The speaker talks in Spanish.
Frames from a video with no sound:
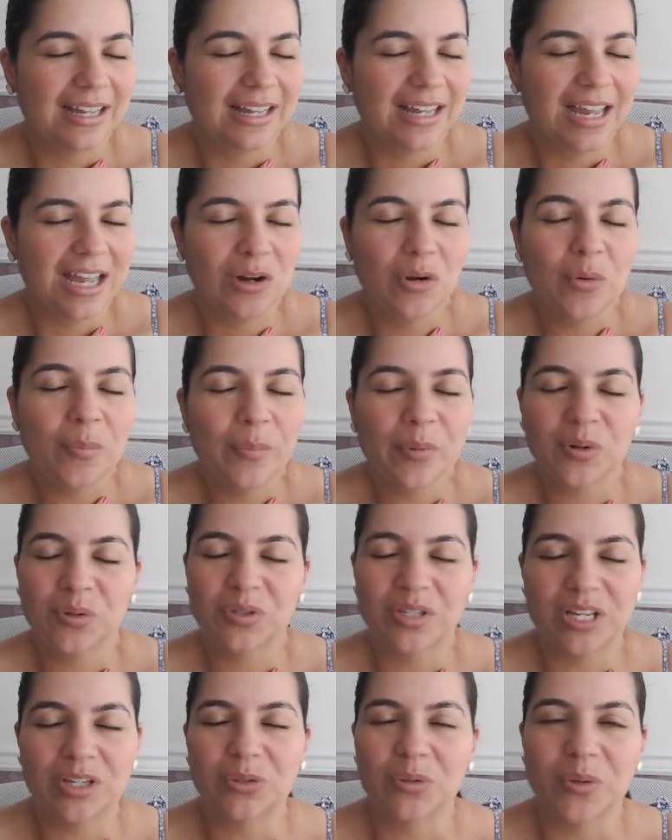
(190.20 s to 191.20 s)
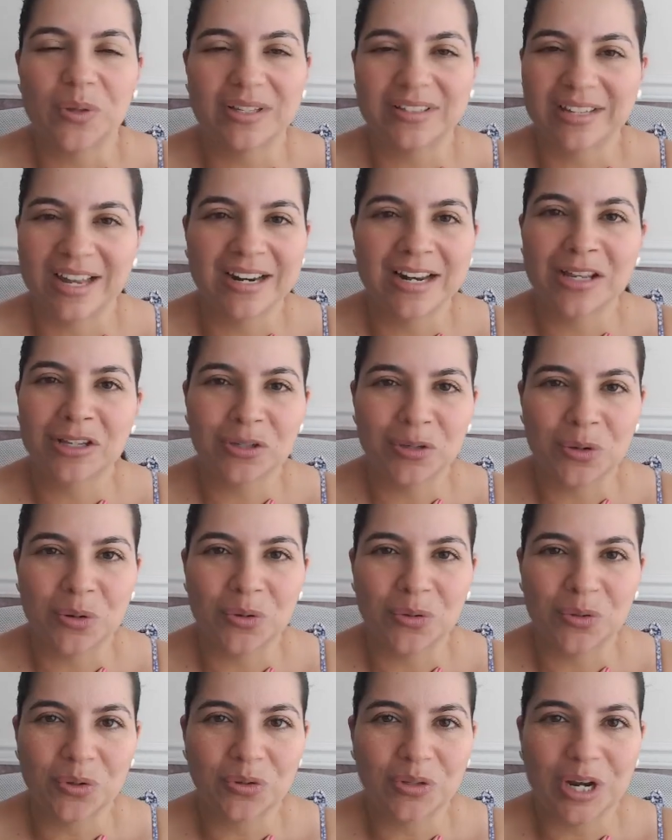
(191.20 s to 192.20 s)
en un proceso de
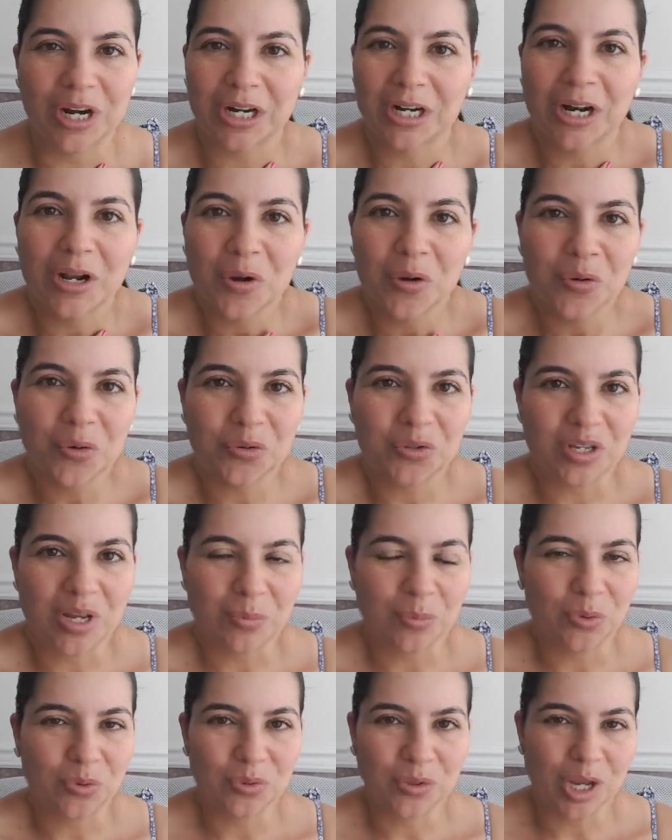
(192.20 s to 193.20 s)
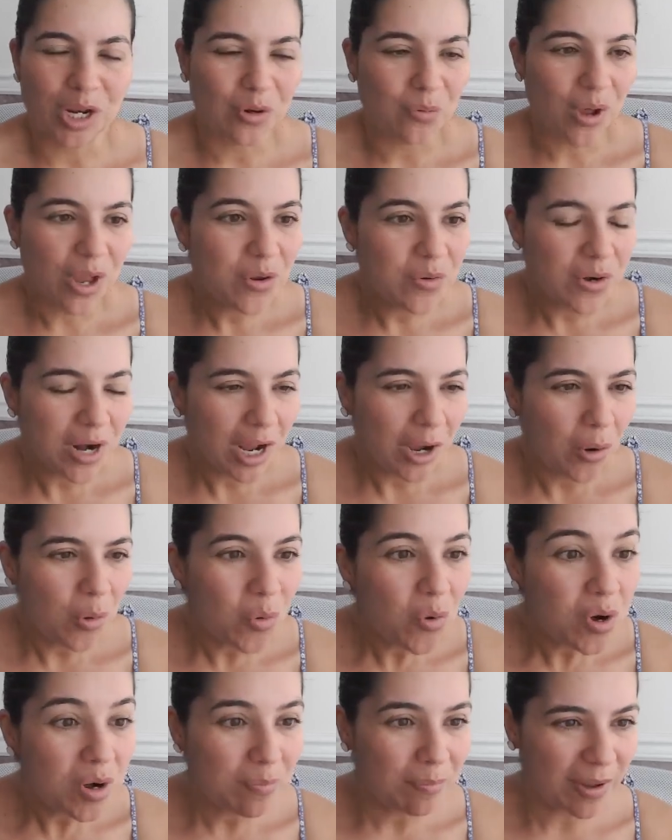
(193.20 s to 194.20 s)
sanación donde reconocemos que no hay una
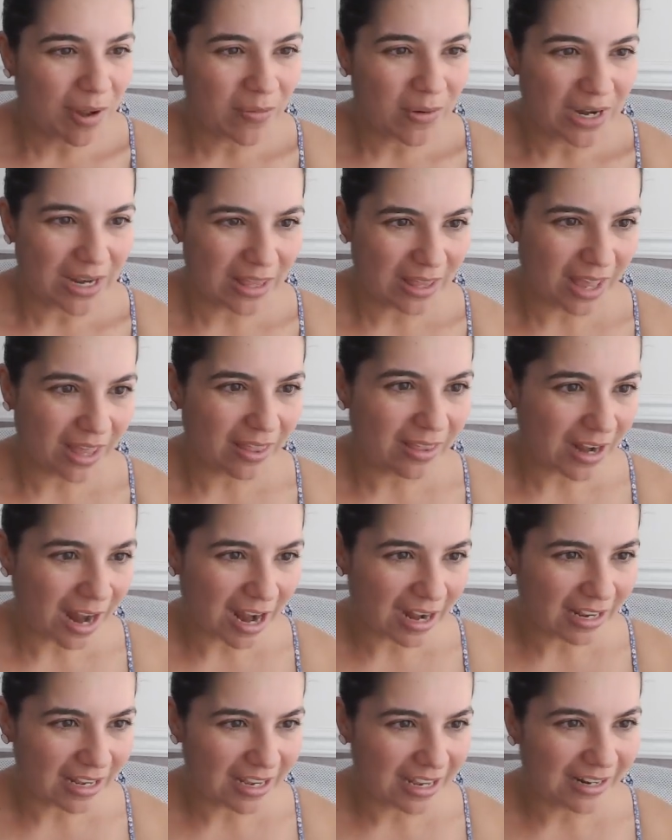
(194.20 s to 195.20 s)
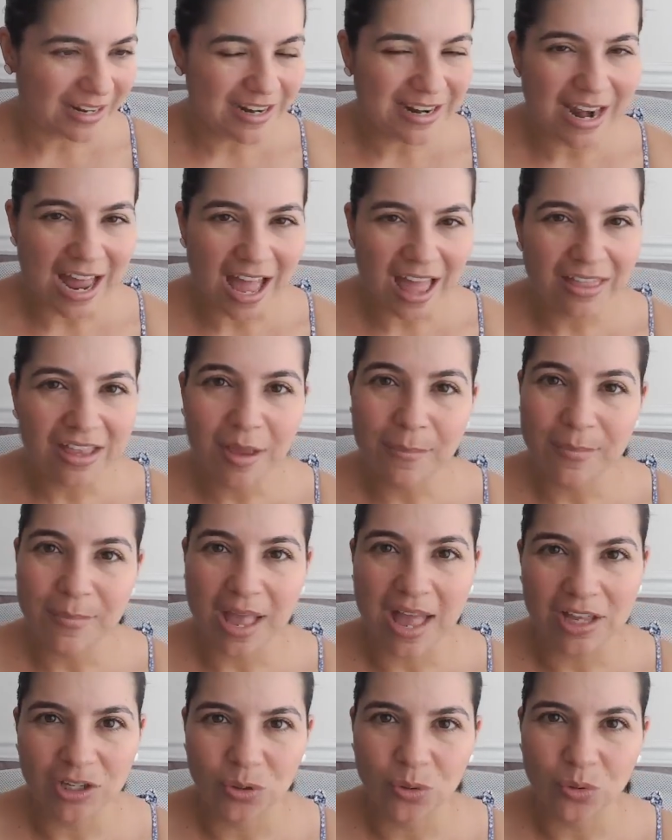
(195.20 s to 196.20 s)
culpabilidad en alguien, nadie me
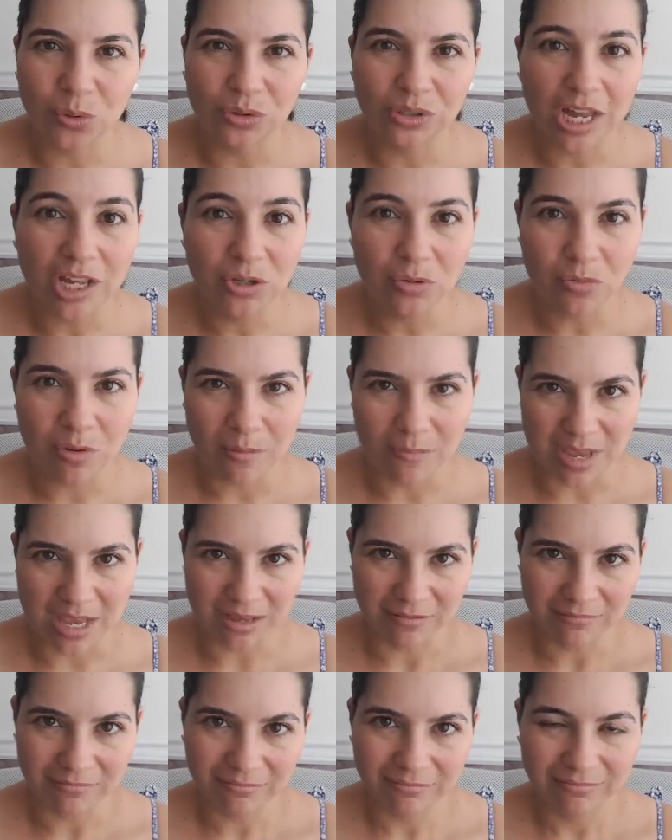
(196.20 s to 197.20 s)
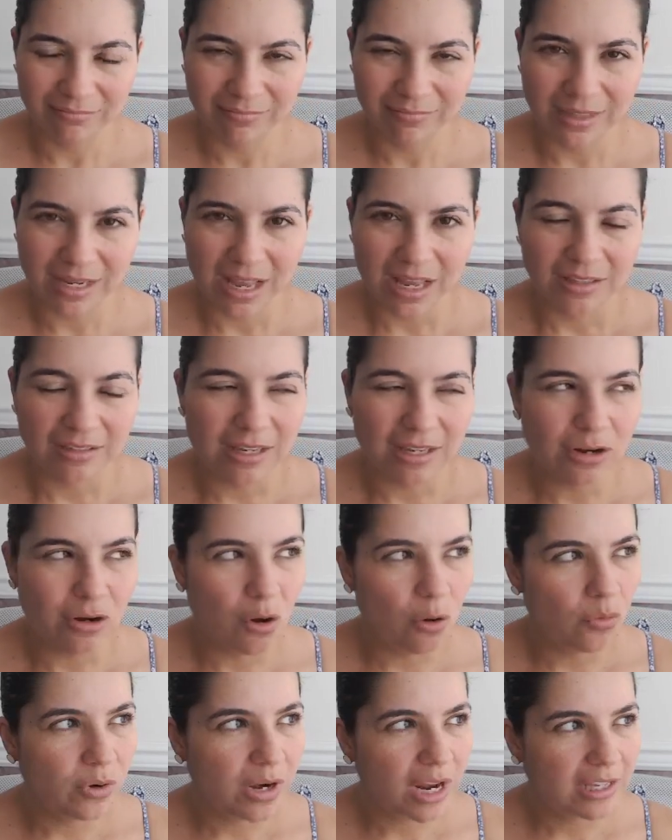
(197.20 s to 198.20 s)
ha hecho daño a mí,
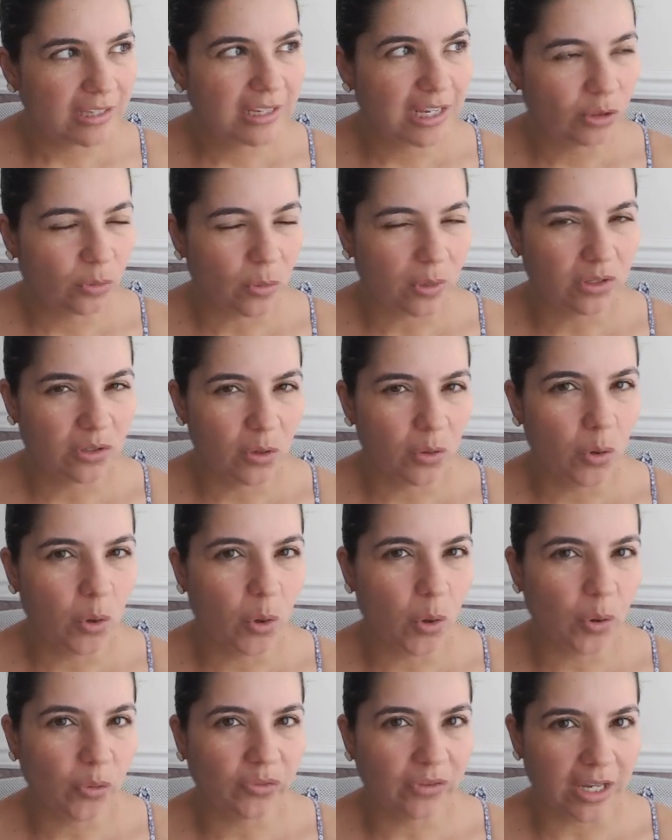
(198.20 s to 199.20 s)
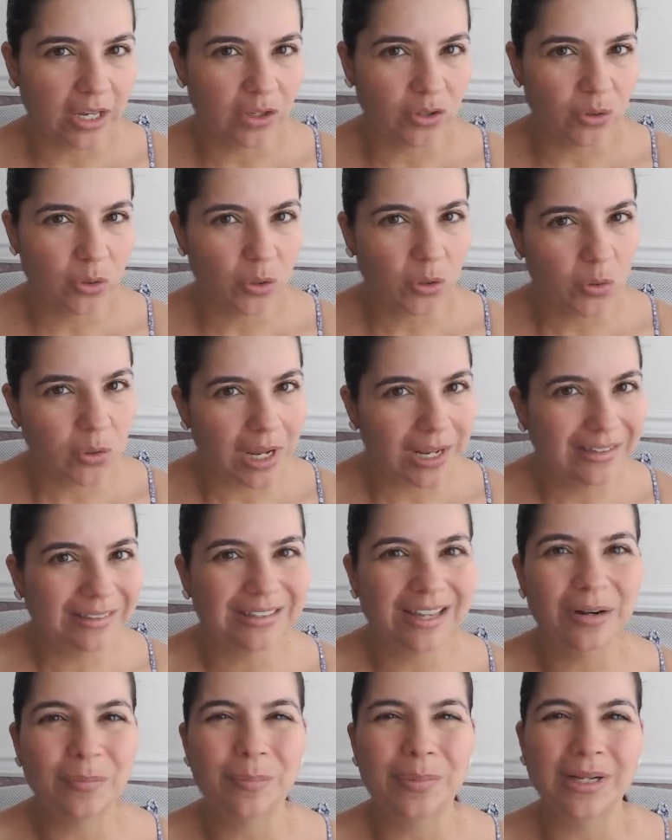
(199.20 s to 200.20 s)
sino una situación, un contexto y una
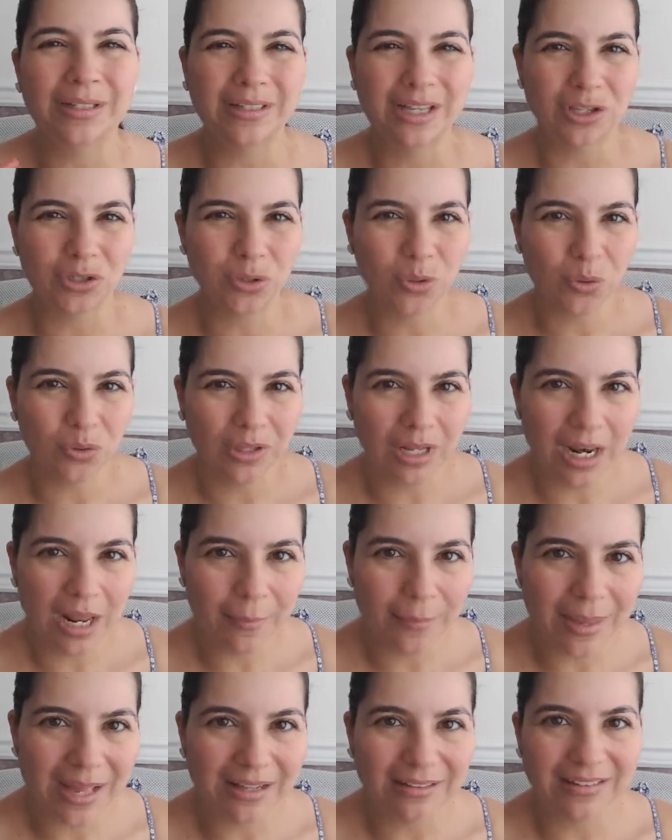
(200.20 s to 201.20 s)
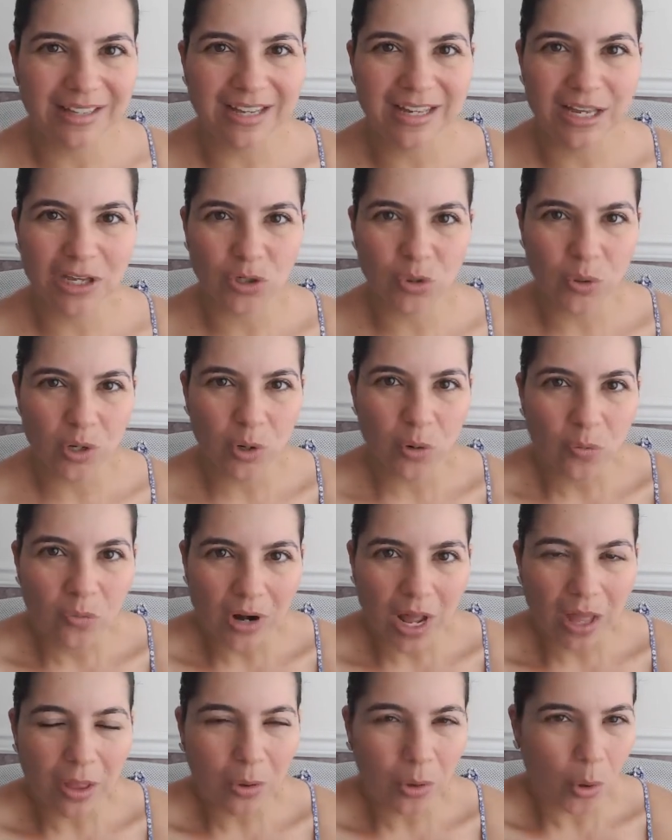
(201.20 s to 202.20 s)
interpretación de la mente que yo he
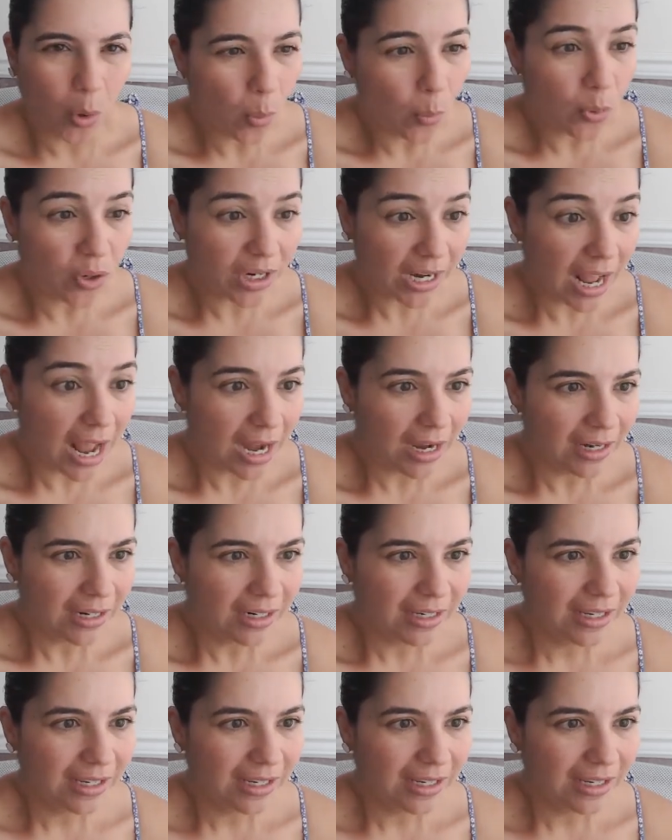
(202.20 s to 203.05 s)
obrado como real